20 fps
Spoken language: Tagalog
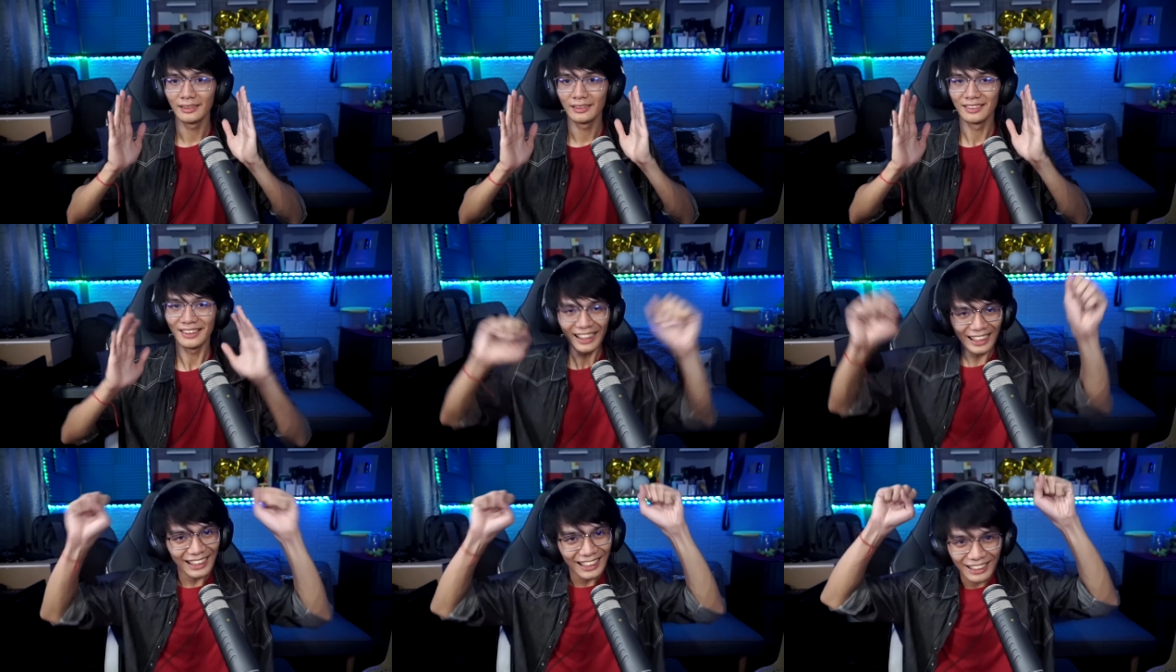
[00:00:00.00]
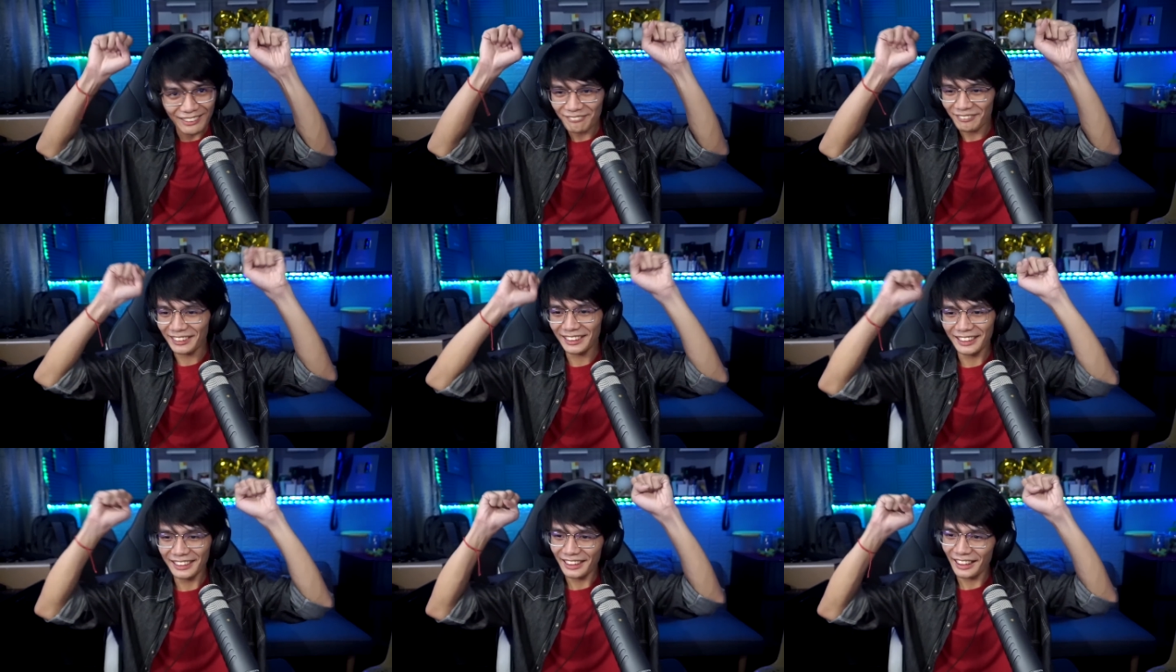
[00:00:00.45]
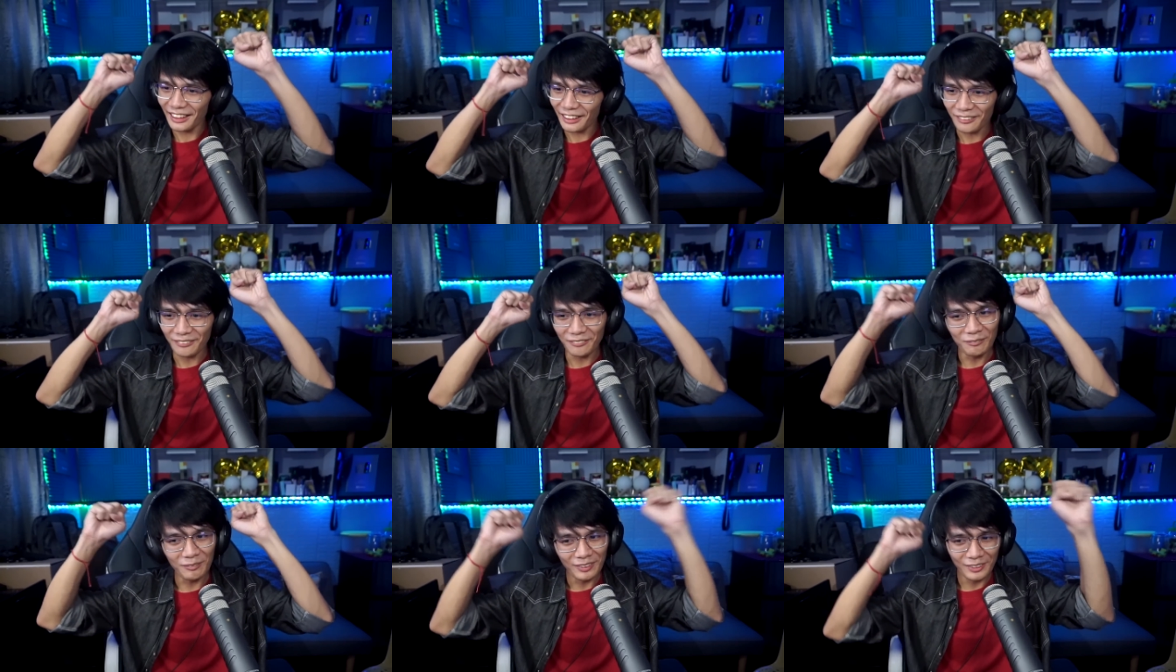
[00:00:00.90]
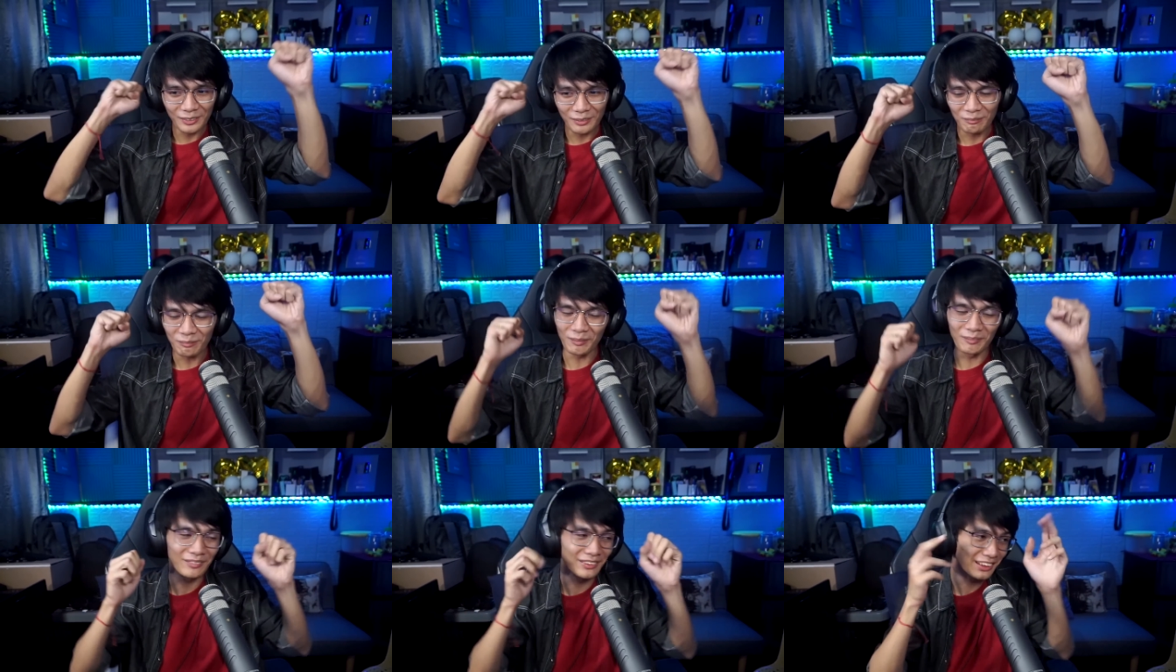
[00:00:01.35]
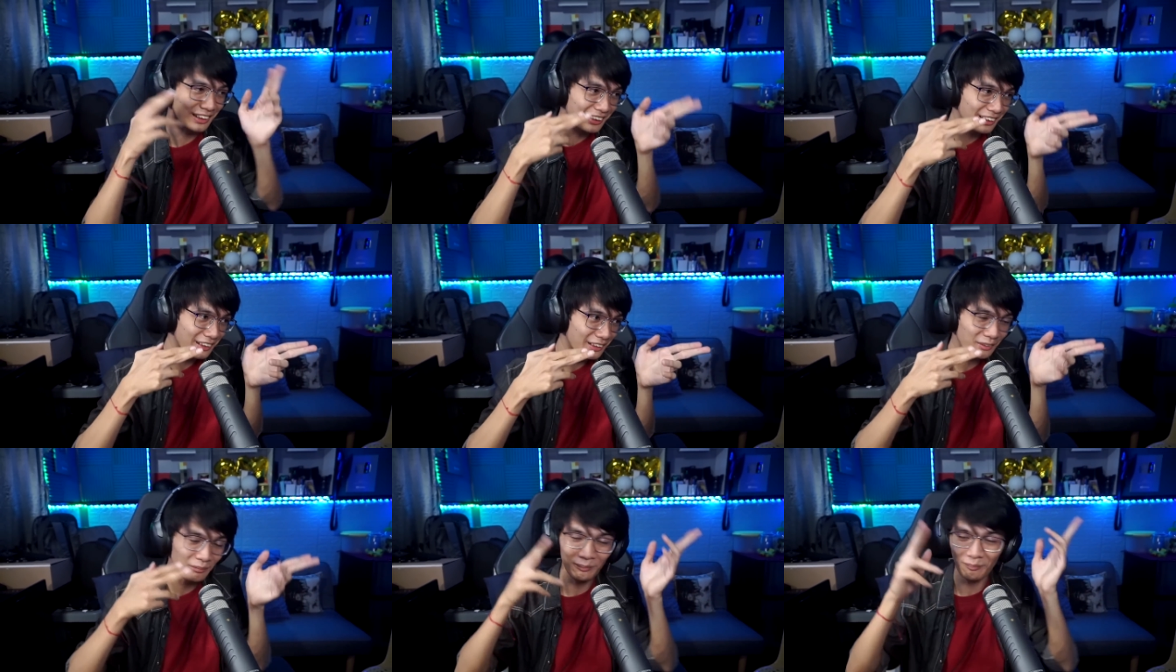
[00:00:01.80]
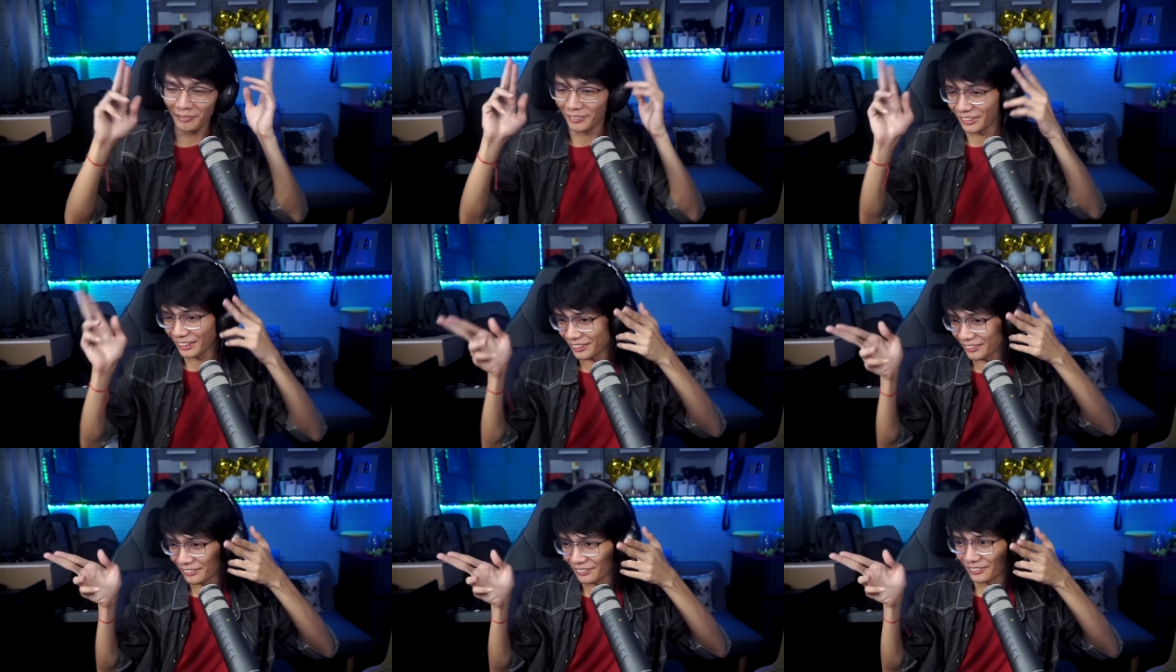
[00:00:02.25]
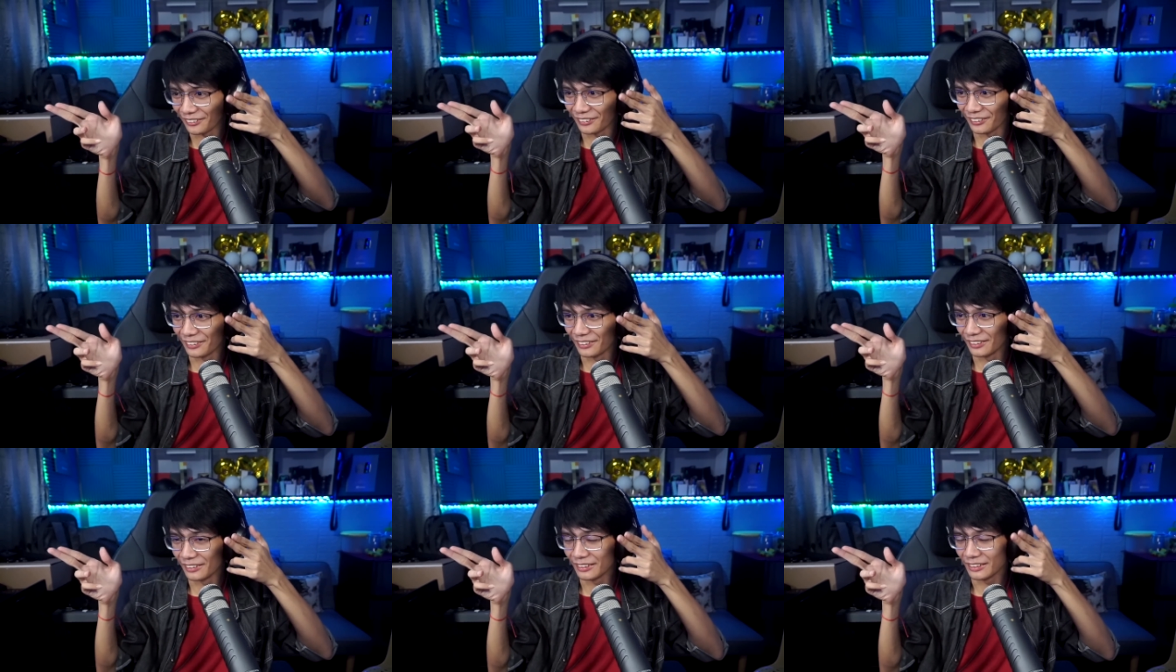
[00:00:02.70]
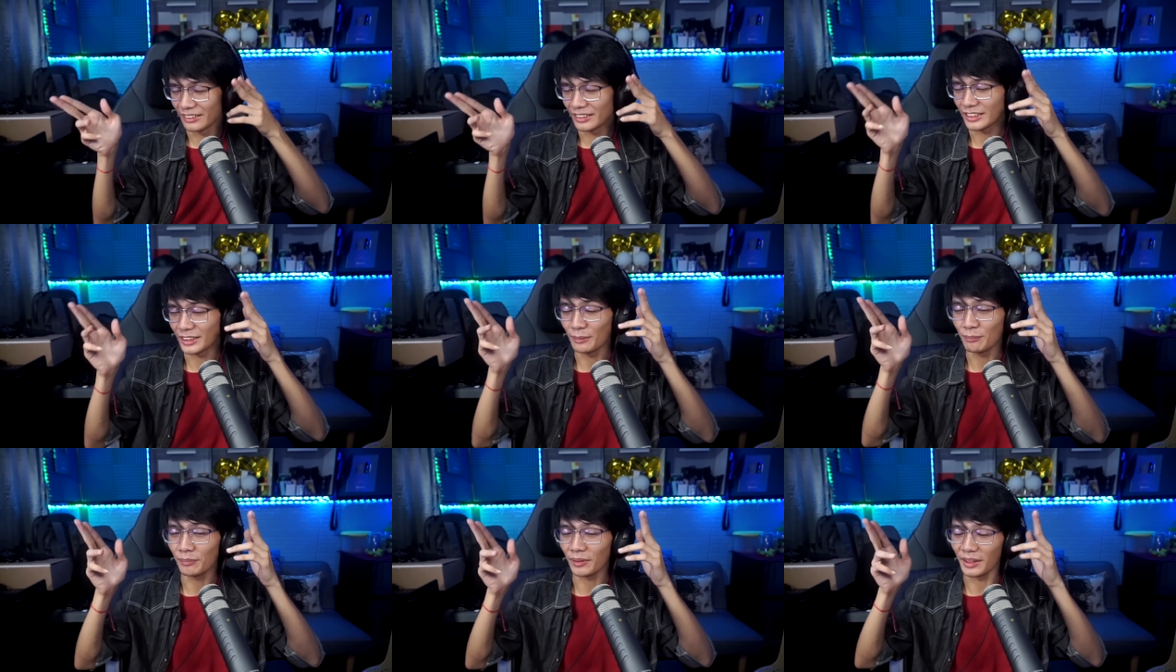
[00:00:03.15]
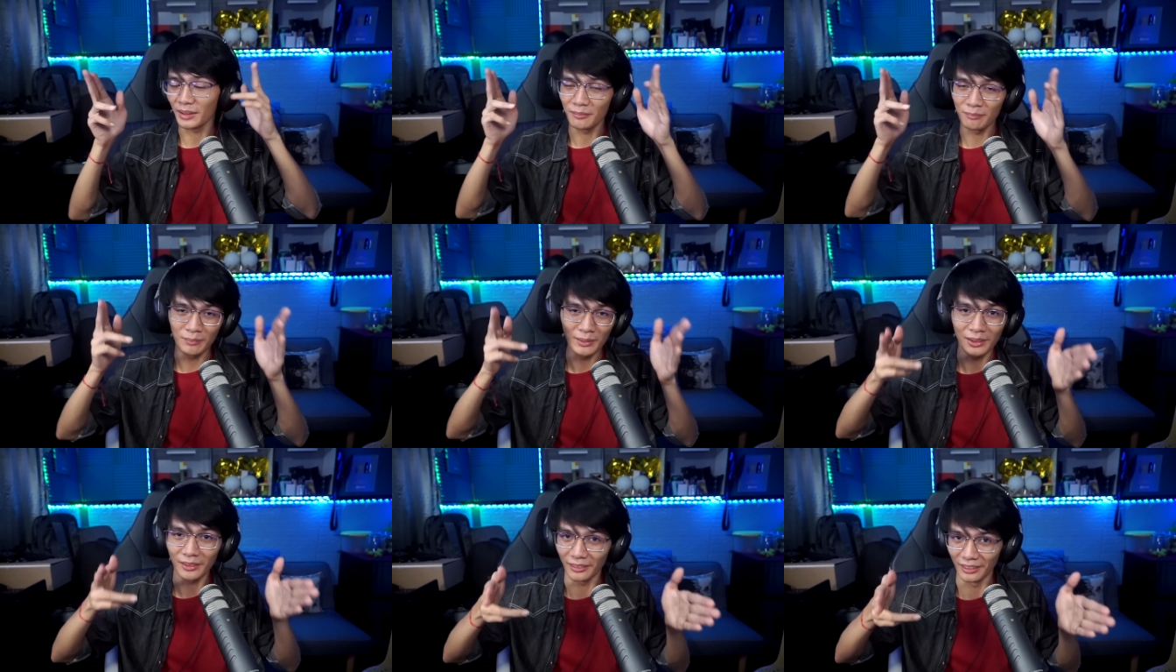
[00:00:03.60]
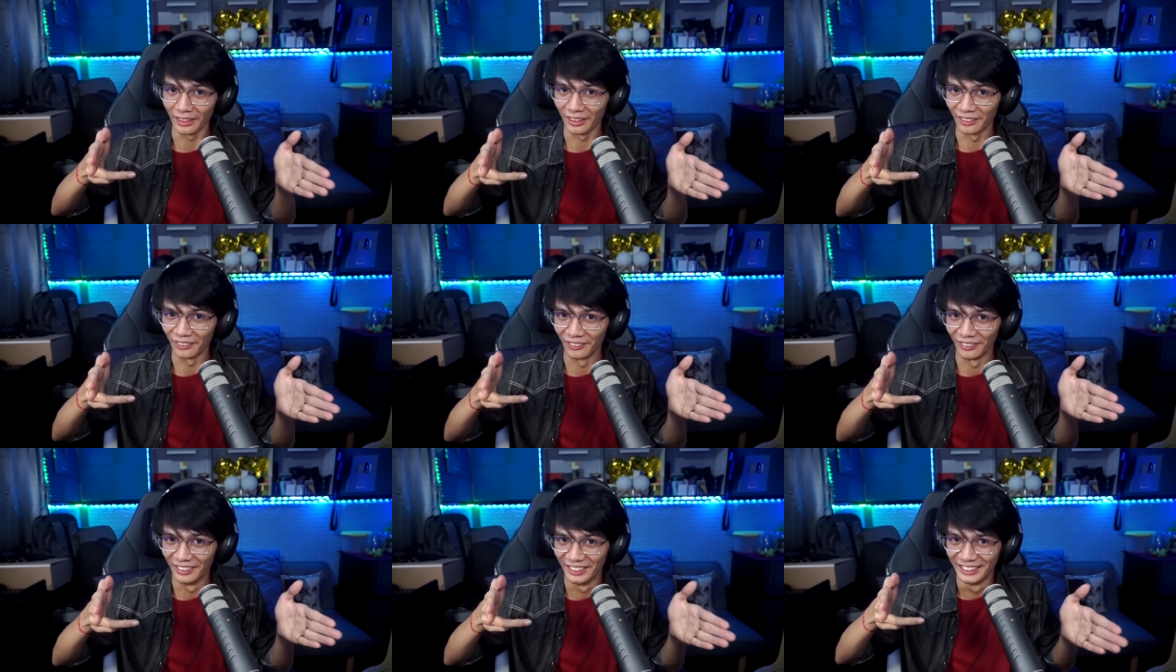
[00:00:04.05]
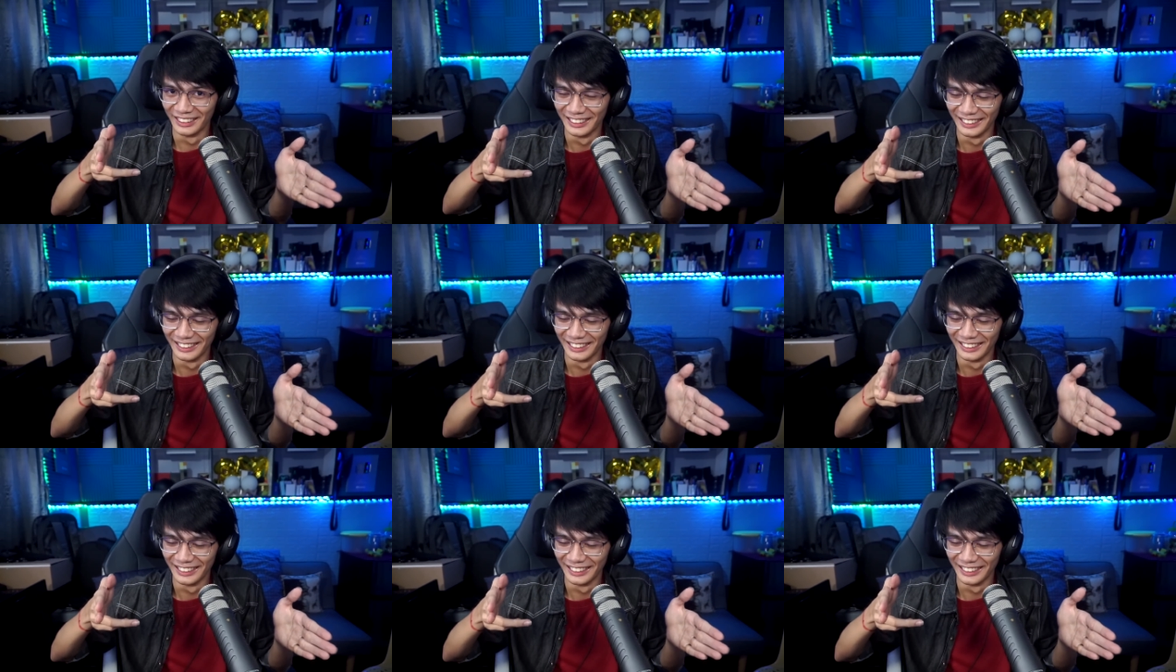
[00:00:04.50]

Yay! Pwede na ako uminom, pumunta rito, pumunta doon. Siyempre, biro lang yan.